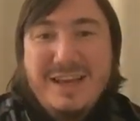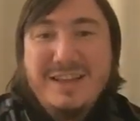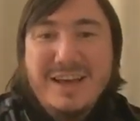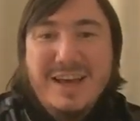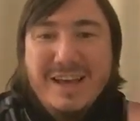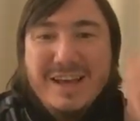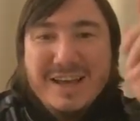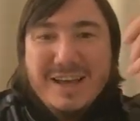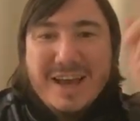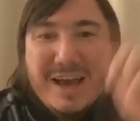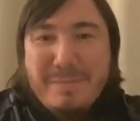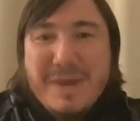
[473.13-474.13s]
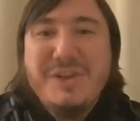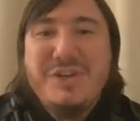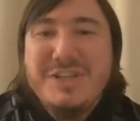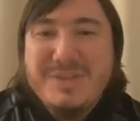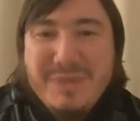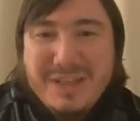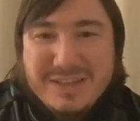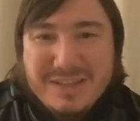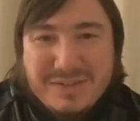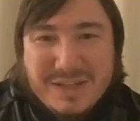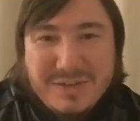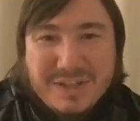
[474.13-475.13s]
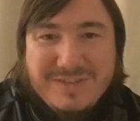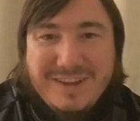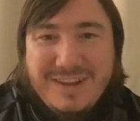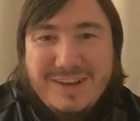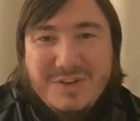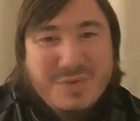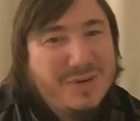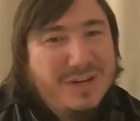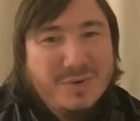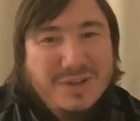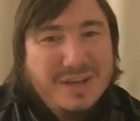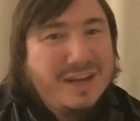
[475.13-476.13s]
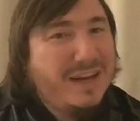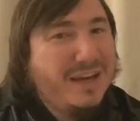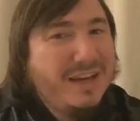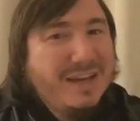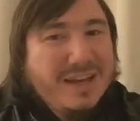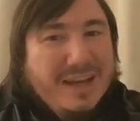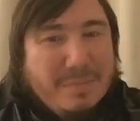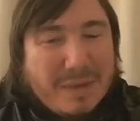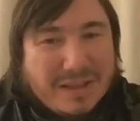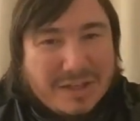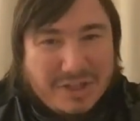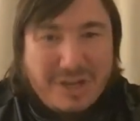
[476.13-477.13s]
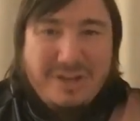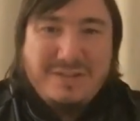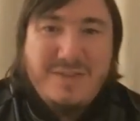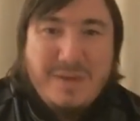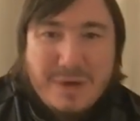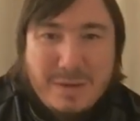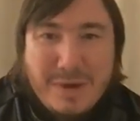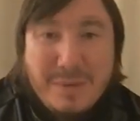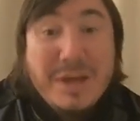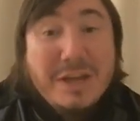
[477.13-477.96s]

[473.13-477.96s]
Это опять же, из милости Всевышнего Аллаха Субхану Ва по отношению к своим рабам.